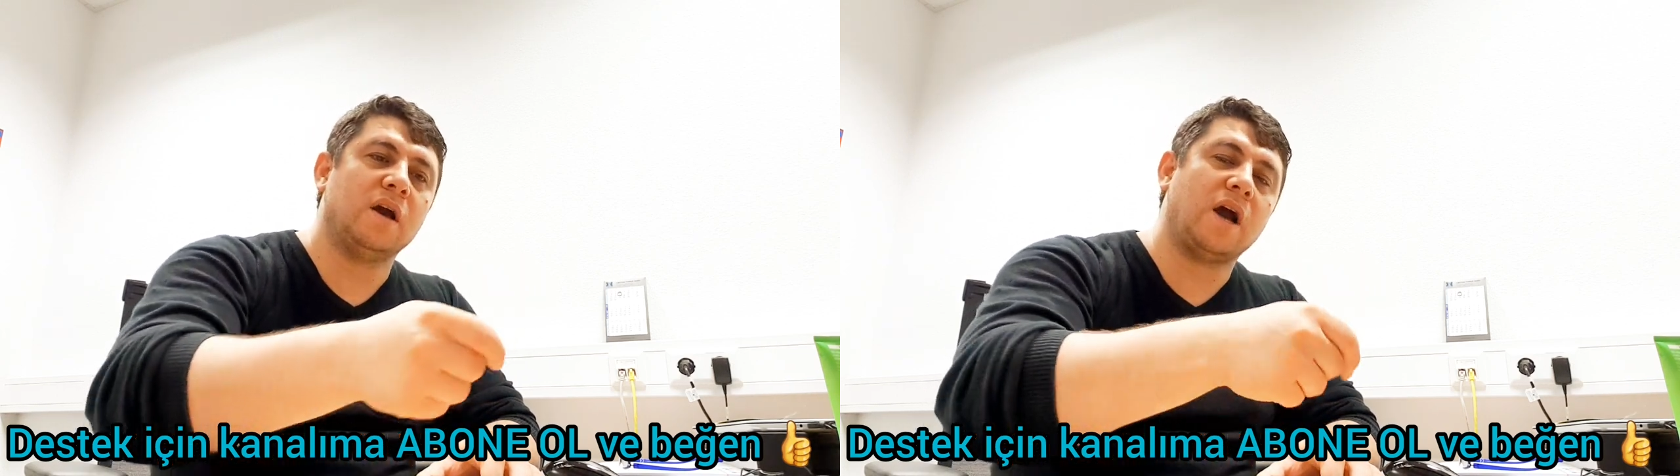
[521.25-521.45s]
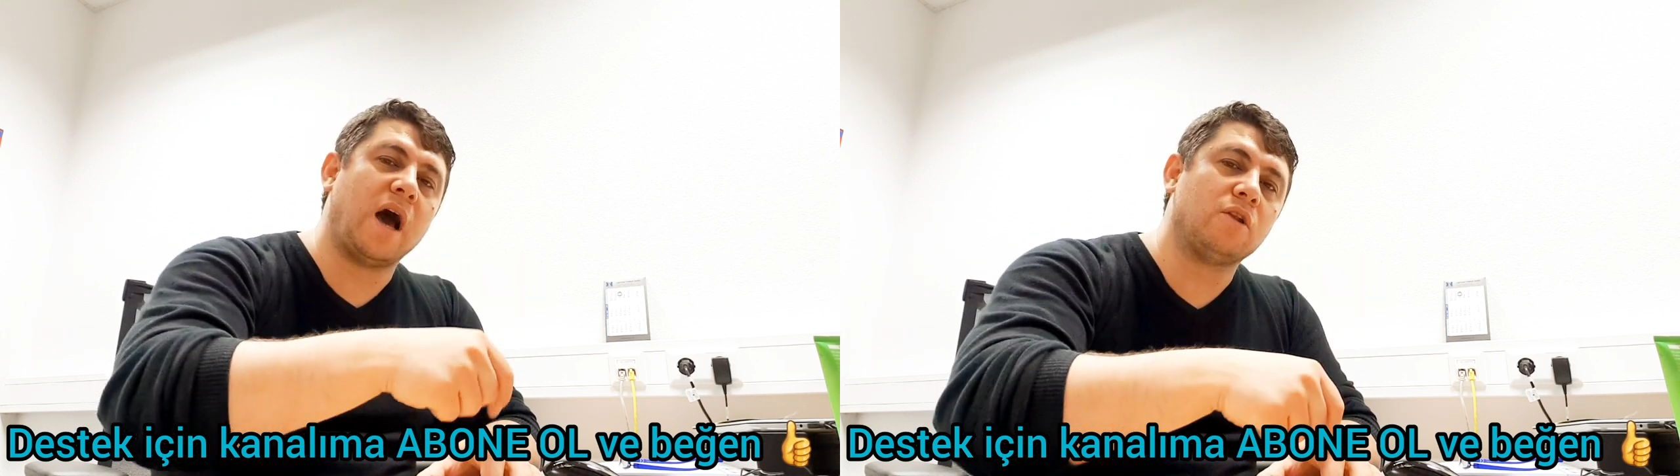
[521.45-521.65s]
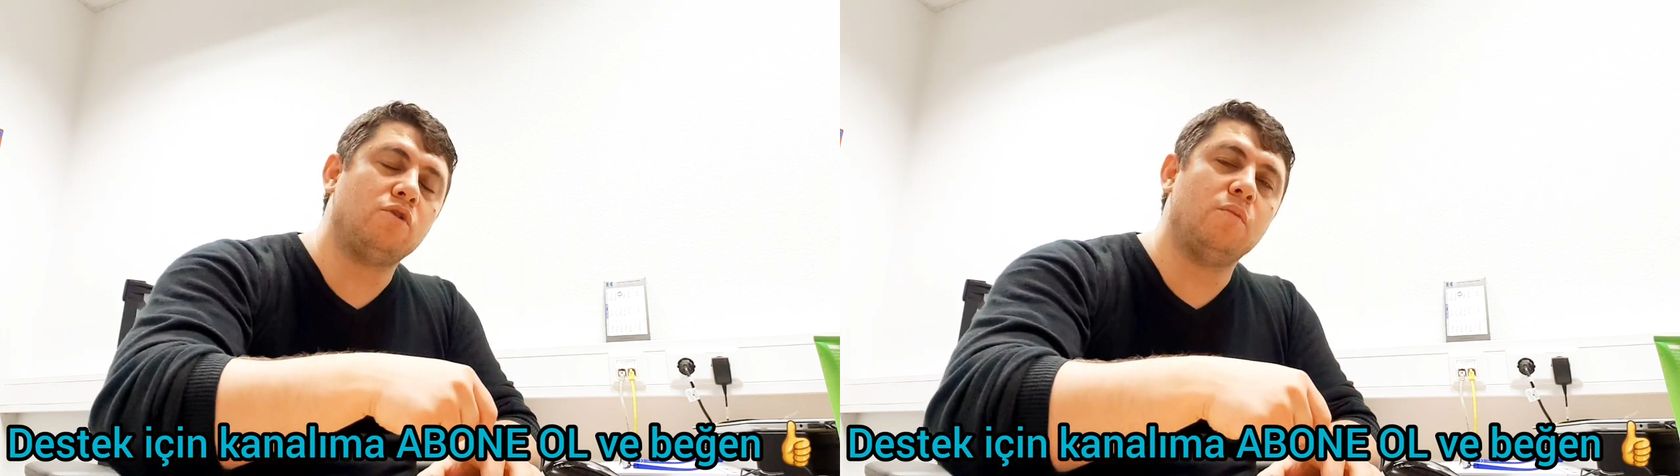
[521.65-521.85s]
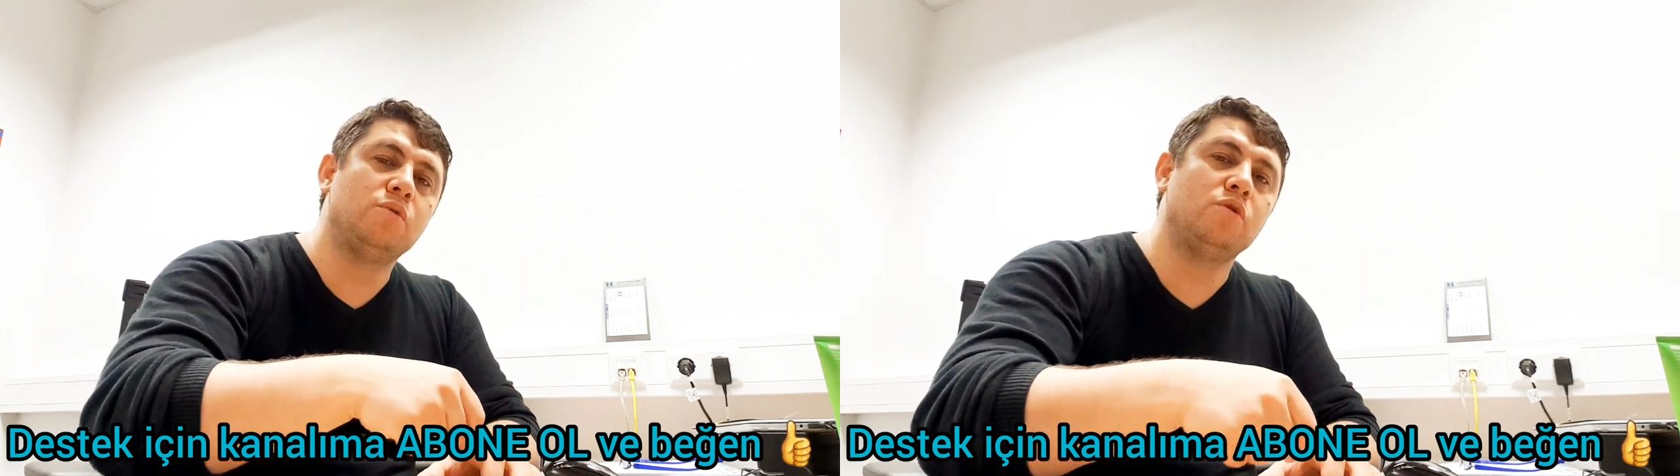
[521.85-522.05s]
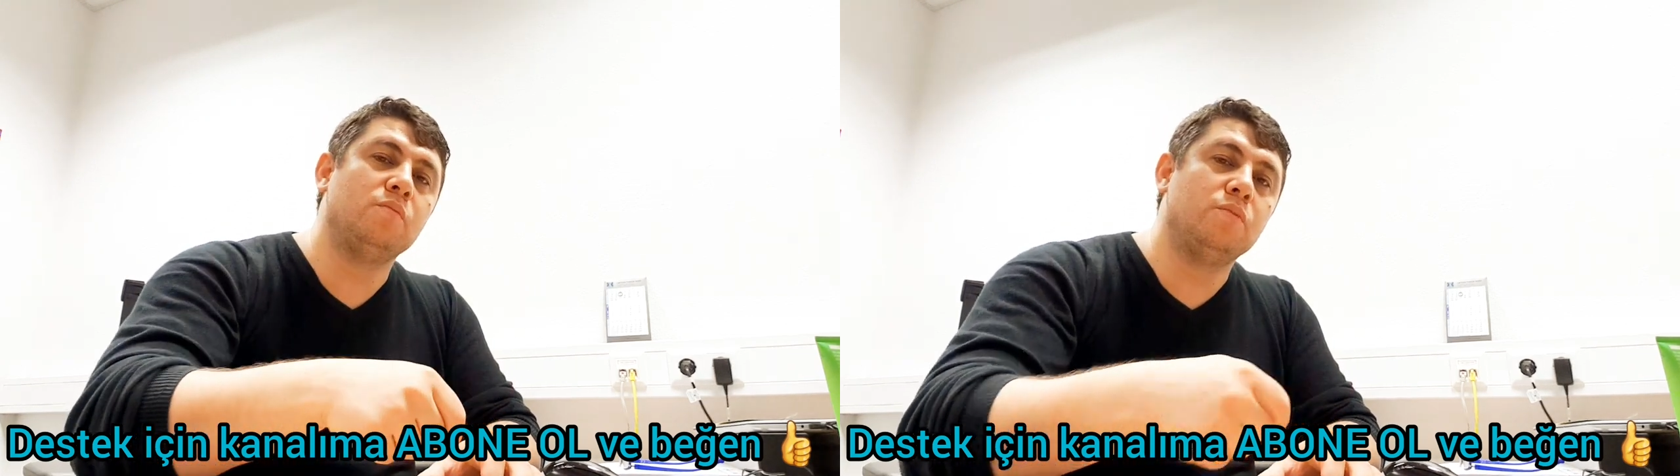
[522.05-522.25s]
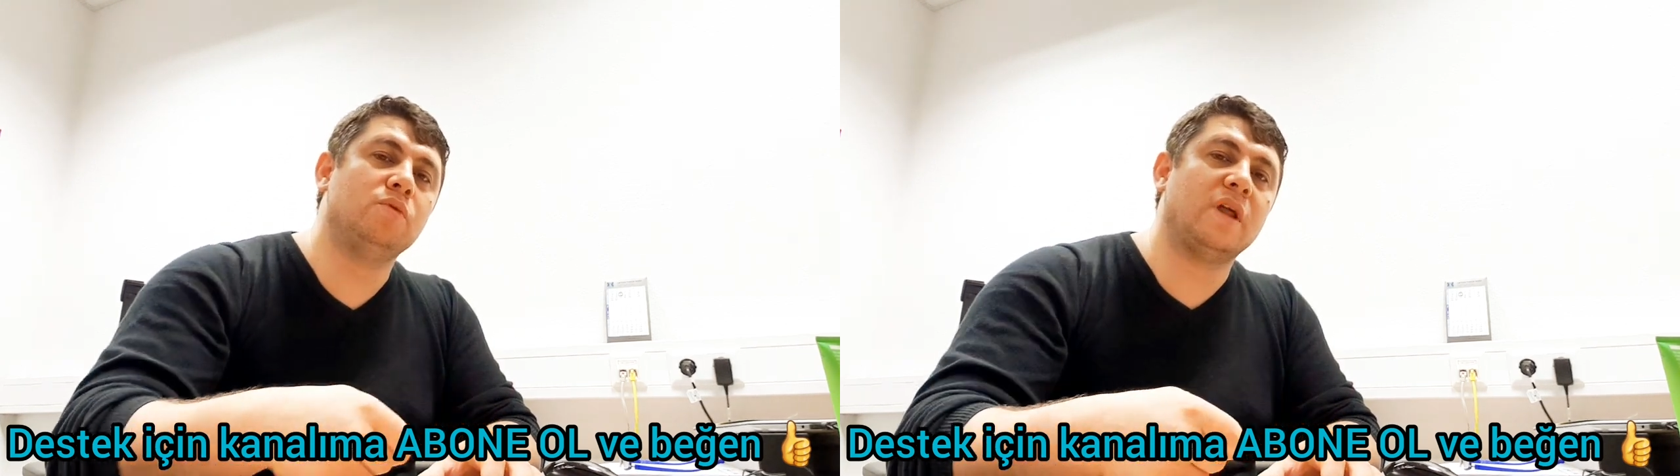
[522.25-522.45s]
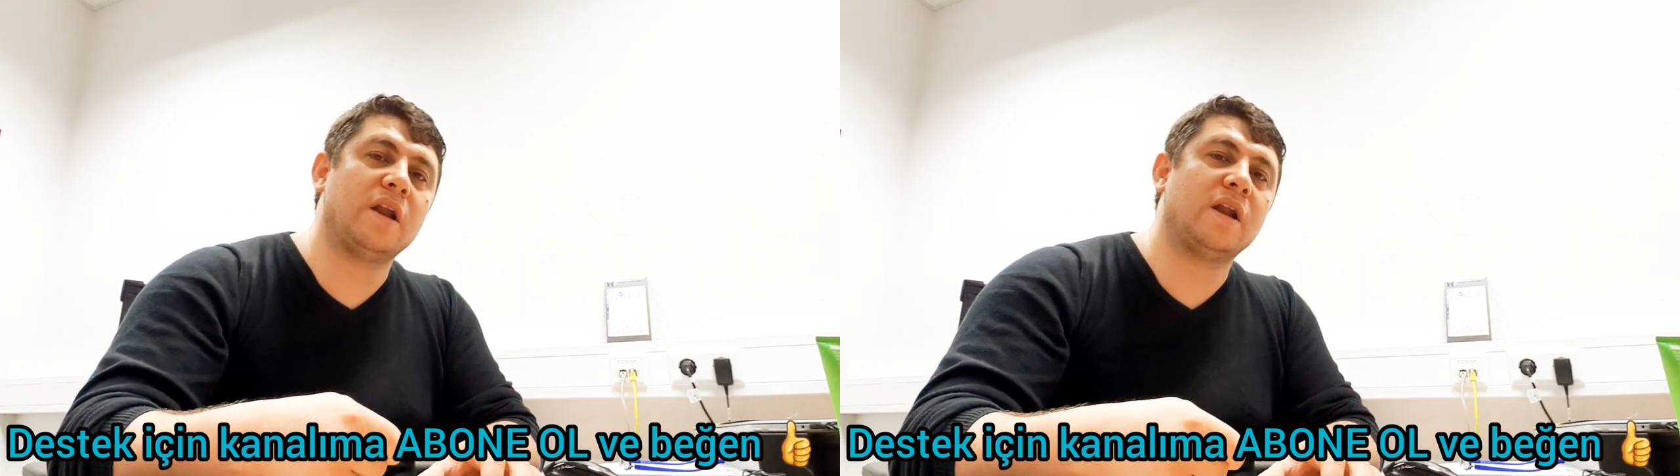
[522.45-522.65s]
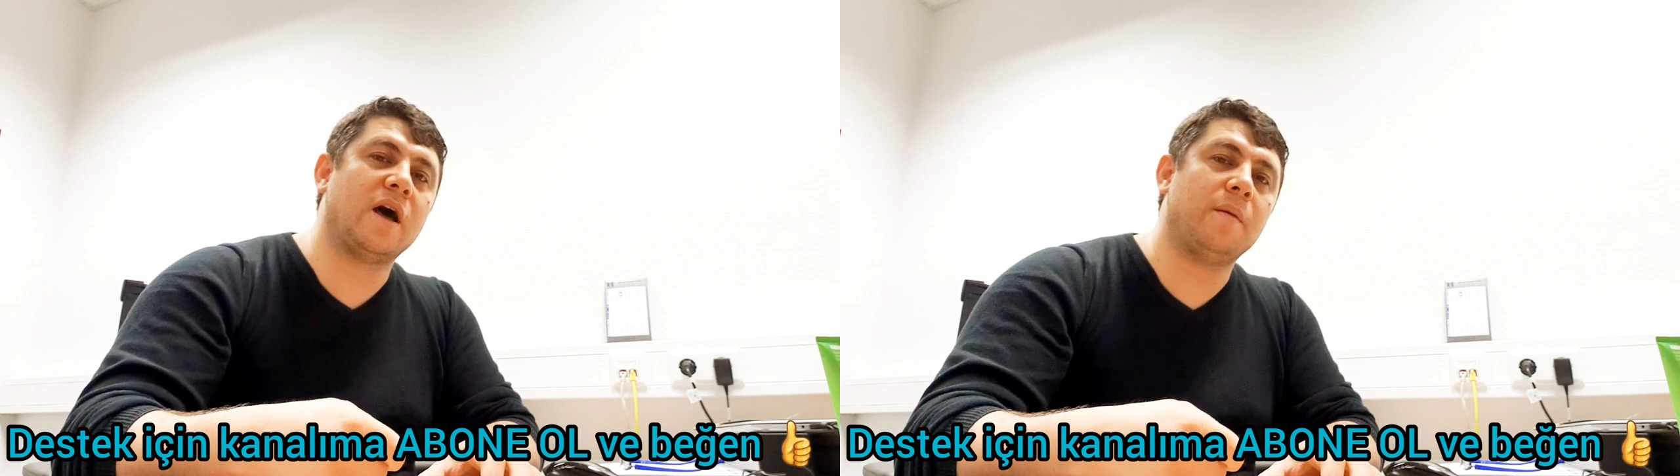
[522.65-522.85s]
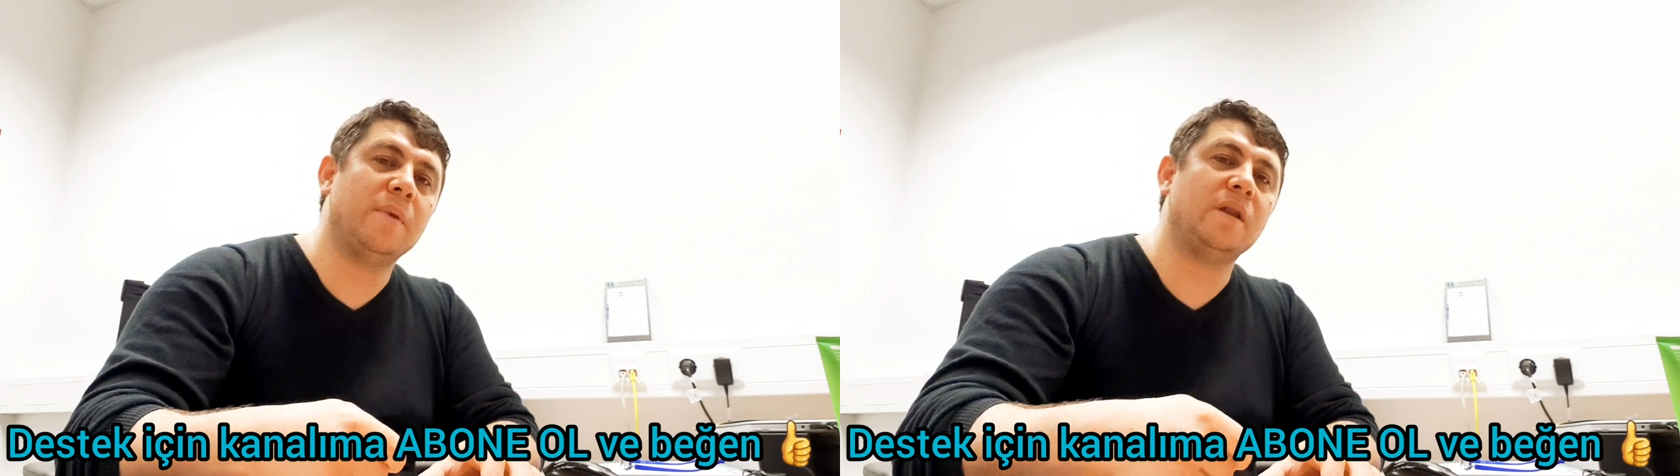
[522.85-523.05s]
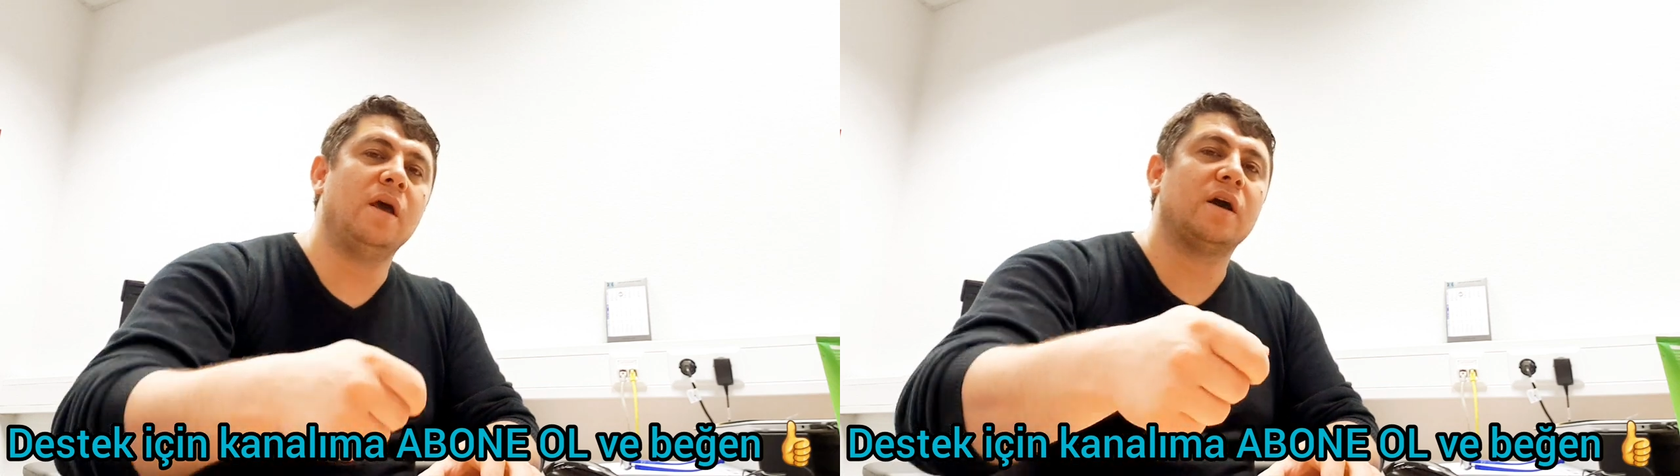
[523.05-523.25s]
Kalkıyor bütün bunlara
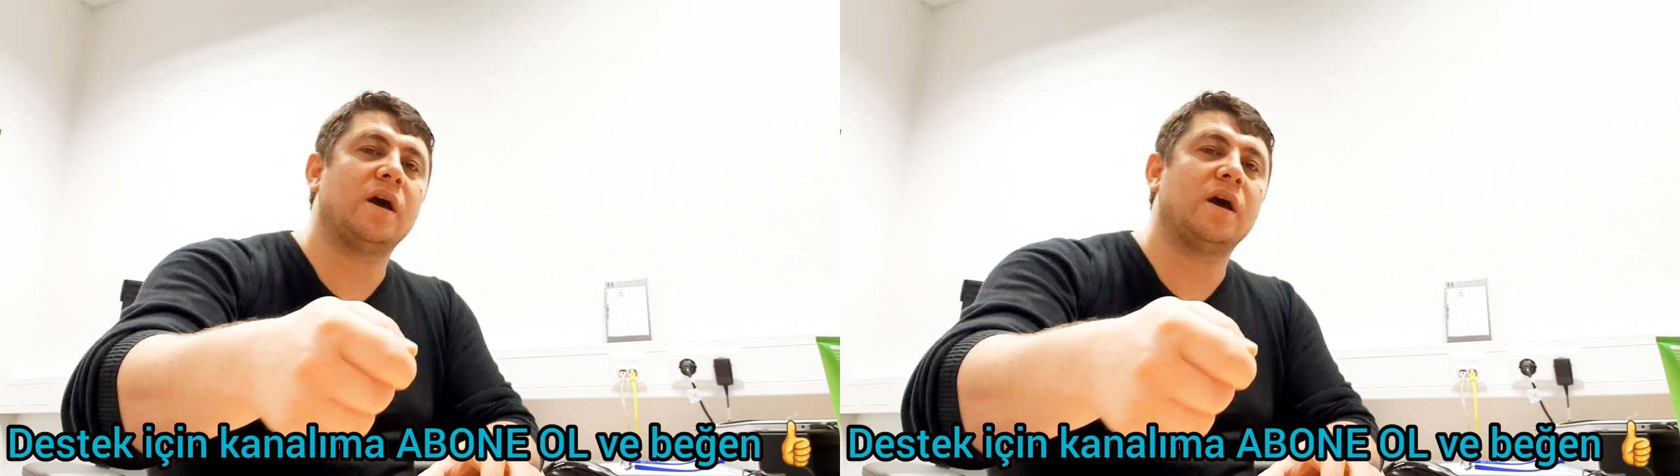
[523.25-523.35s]
rağmen